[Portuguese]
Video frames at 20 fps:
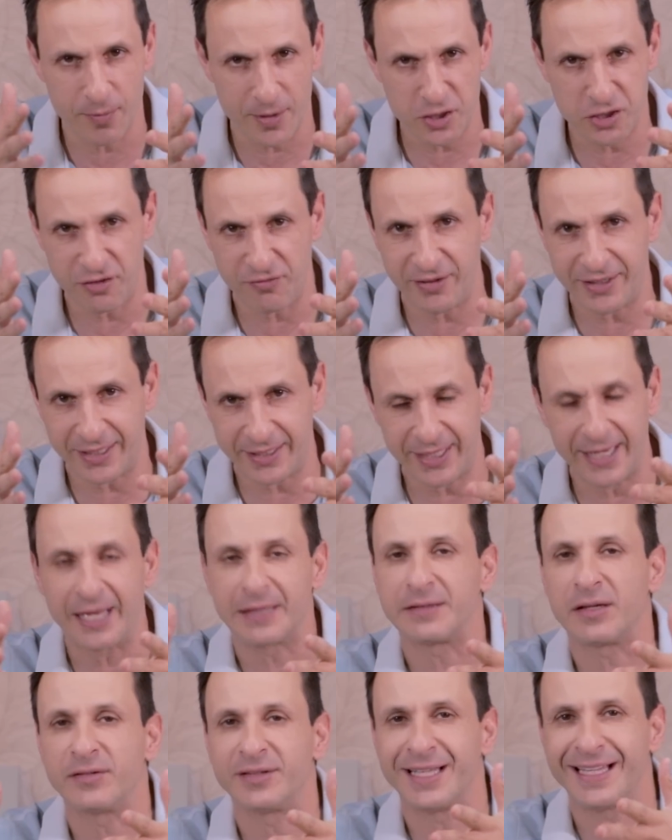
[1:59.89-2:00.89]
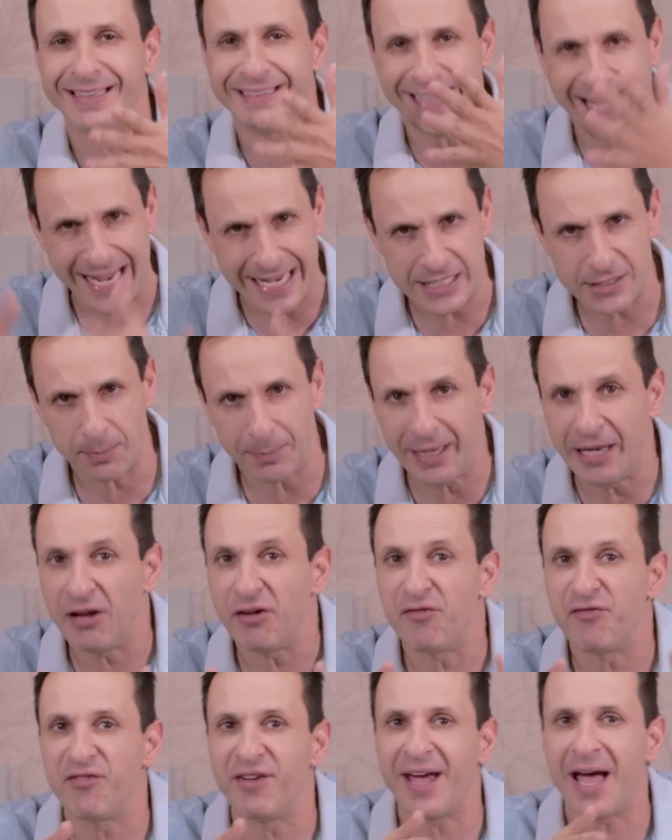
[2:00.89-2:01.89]
uma dívida de cartão de 10 mil
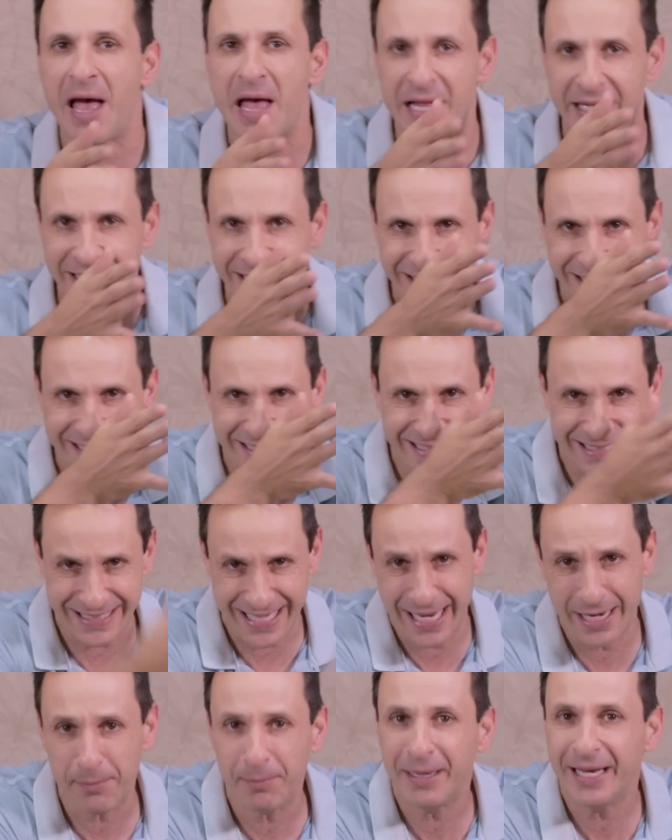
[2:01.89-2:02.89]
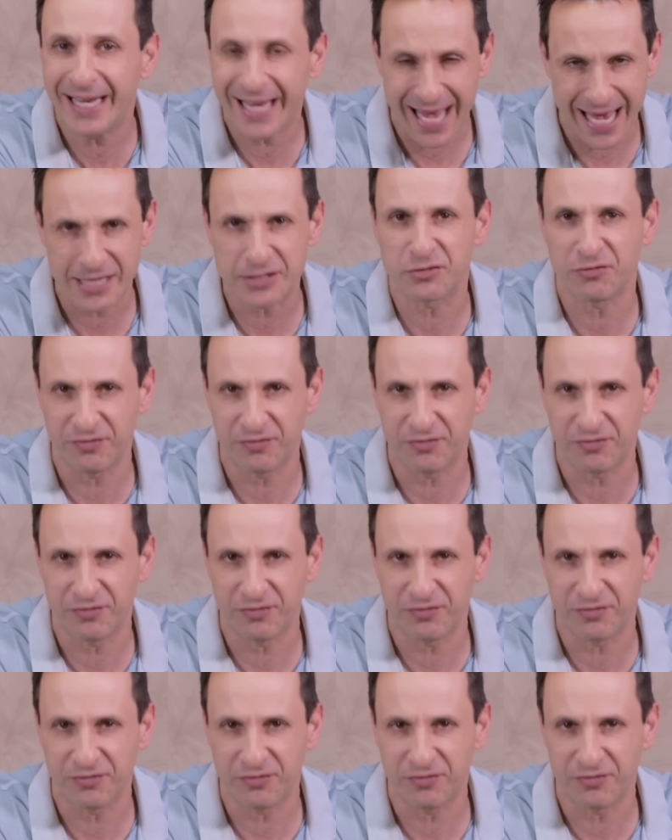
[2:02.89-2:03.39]
vira 100 mil reais